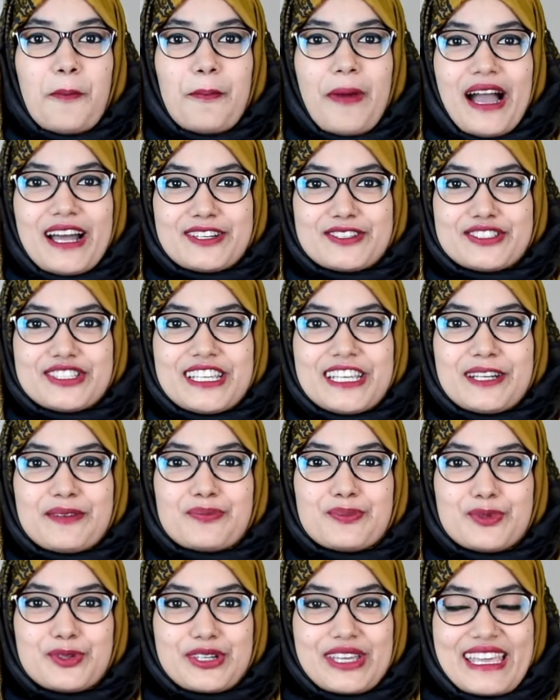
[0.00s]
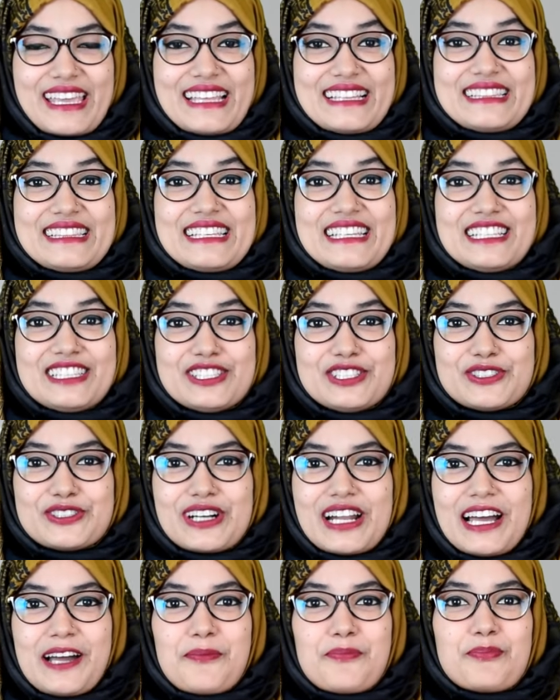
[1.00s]
মানুষের মুখে তিন
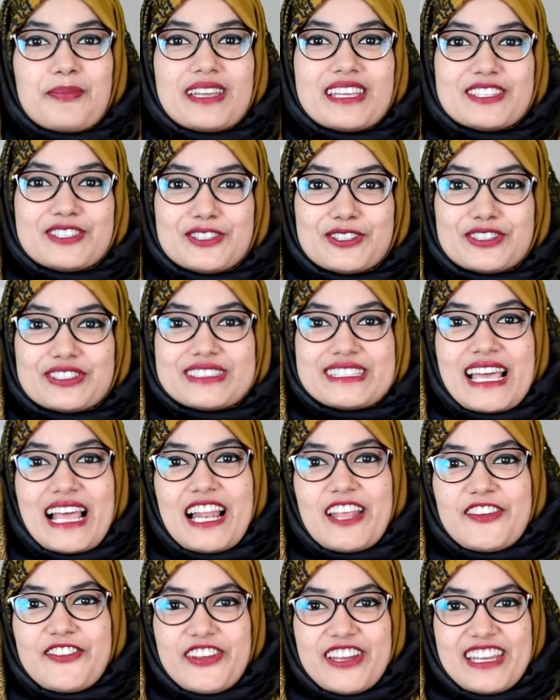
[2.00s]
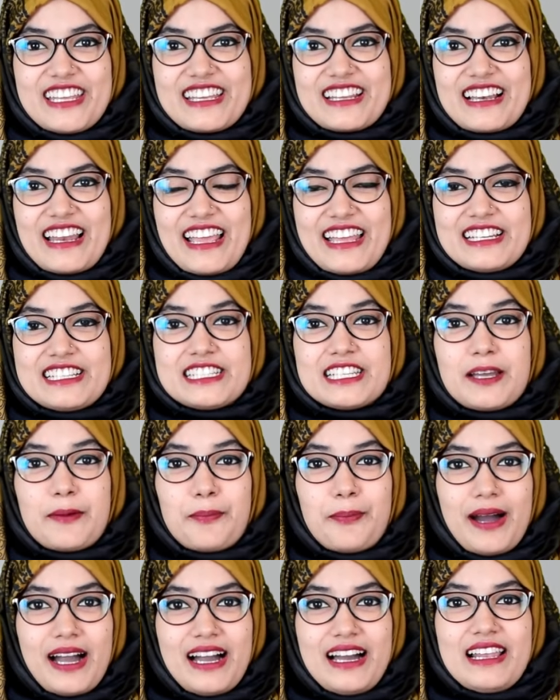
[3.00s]
জোড়া মেজর স্যালাইভারি গ্ল্যান্ড
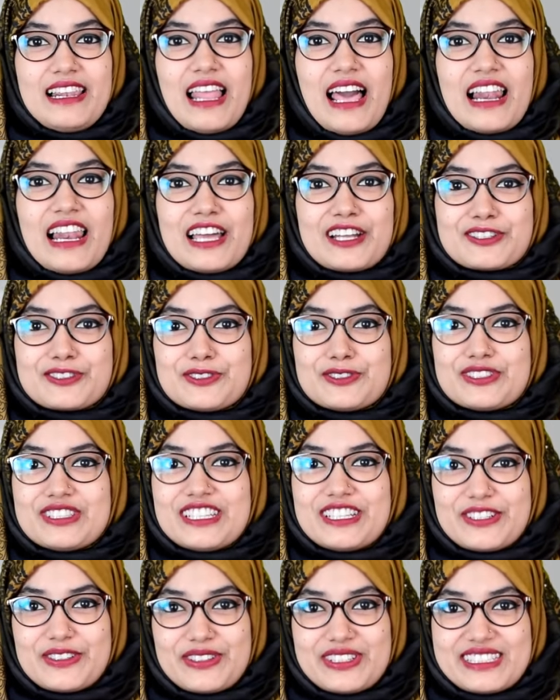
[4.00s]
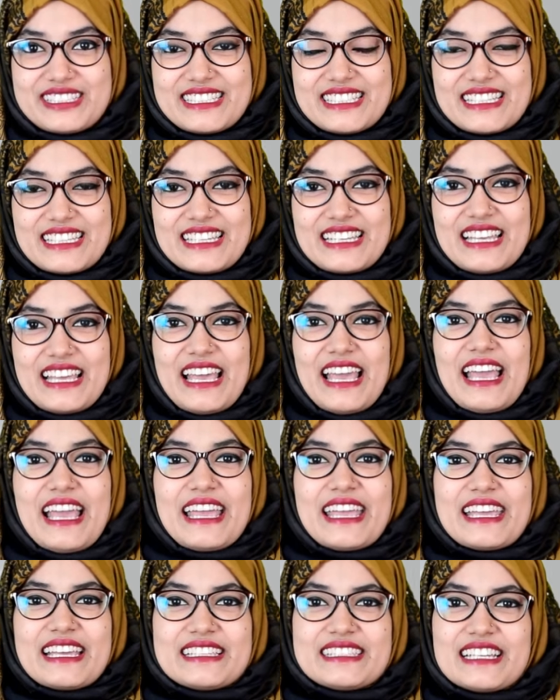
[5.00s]
বা লালা গ্রন্থি রয়েছে
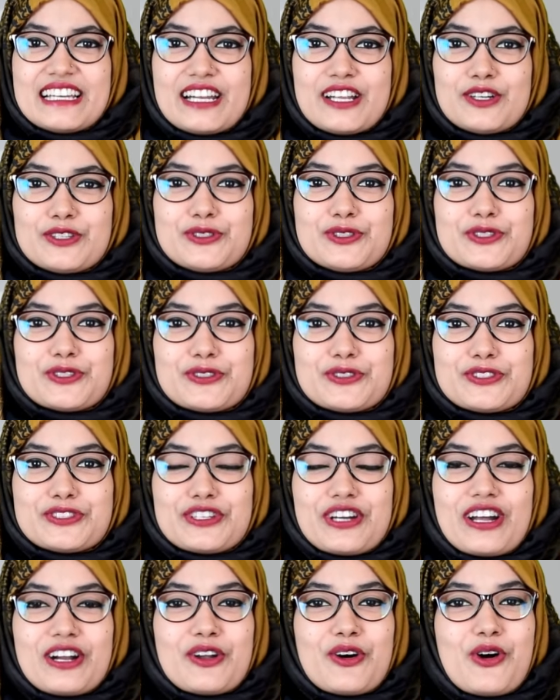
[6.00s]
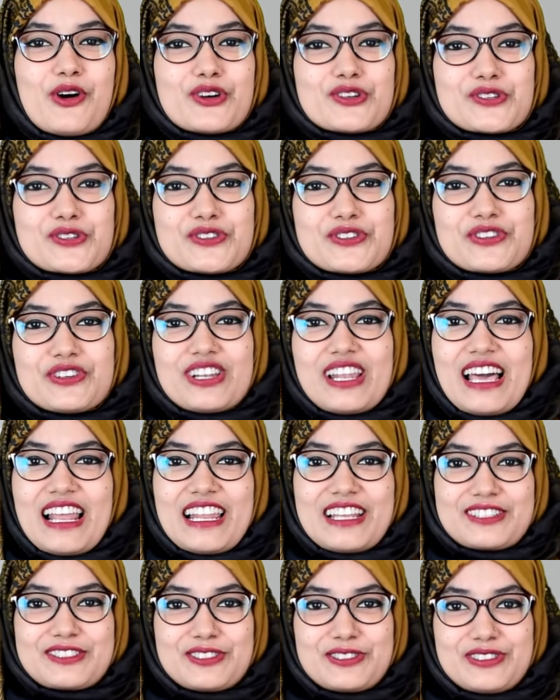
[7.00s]
এছাড়াও ছোট ছোট আরও অসংখ্য
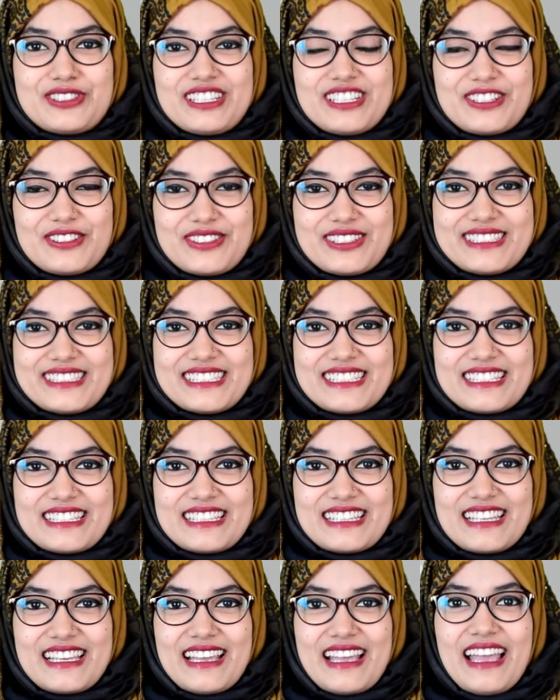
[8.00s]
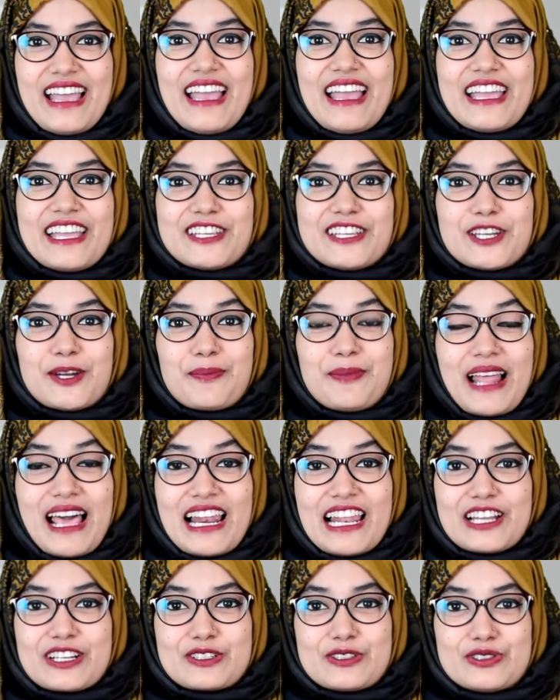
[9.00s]
লালা গ্রন্থি রয়েছে এসব
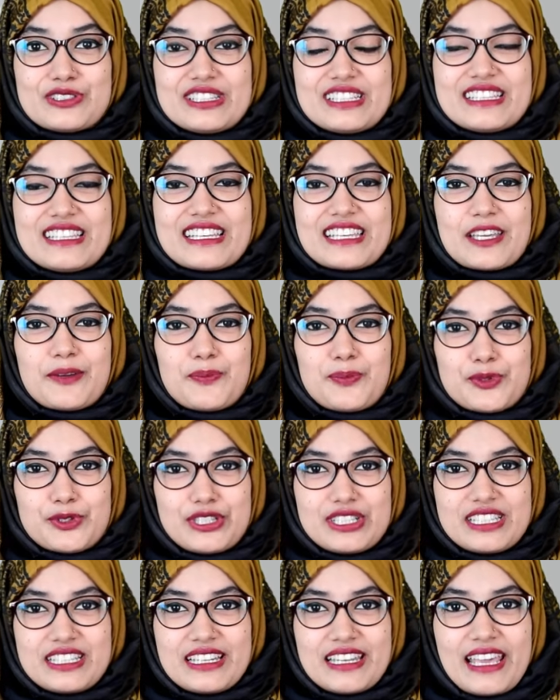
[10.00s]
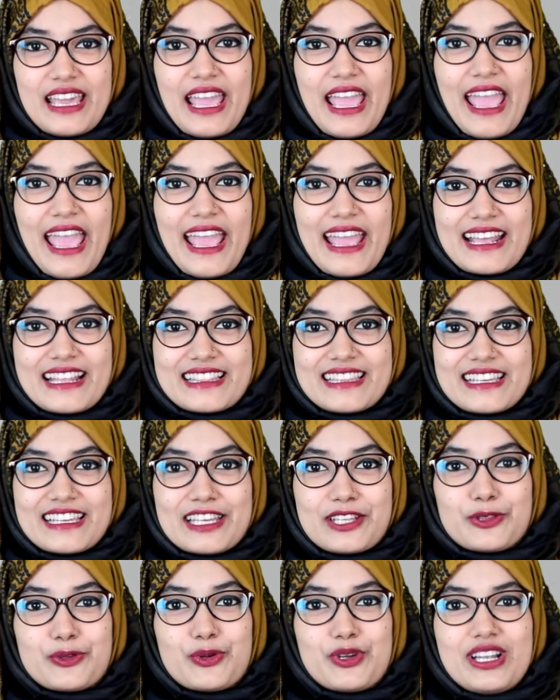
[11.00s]
লালা গ্রন্থি থেকে প্রতিদিনে এক থেকে
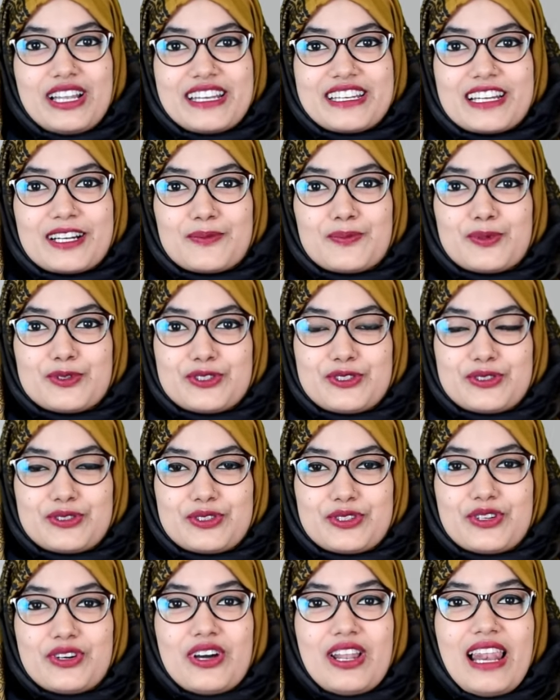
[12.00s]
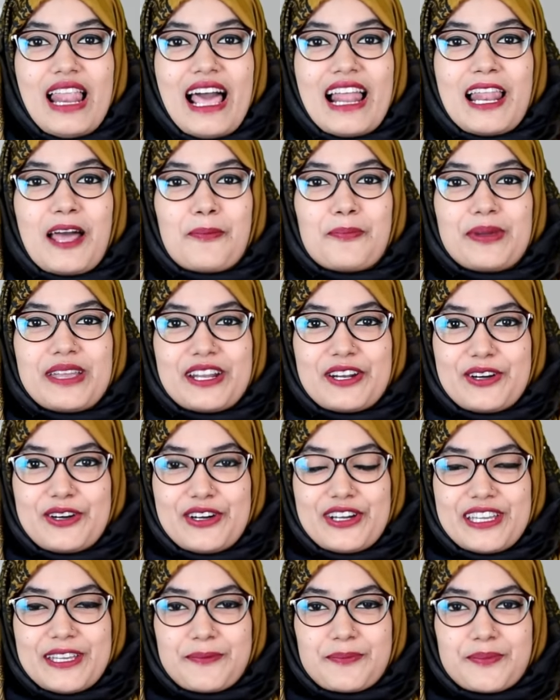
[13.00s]
দুই লিটার পর্যন্ত লালা বের
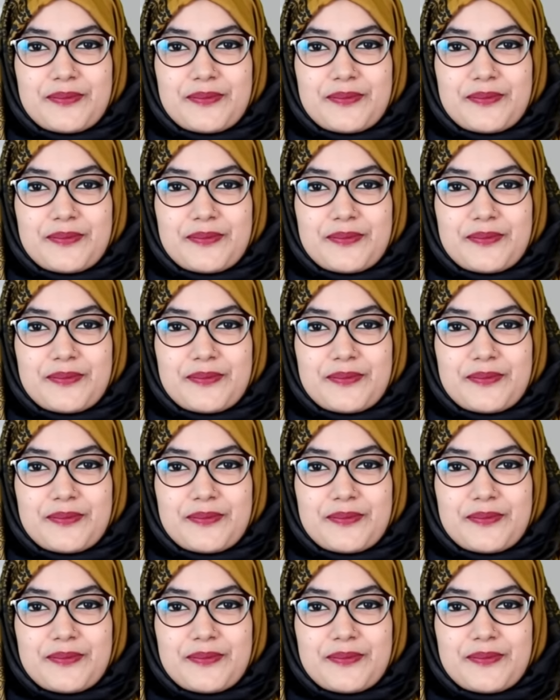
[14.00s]
হয়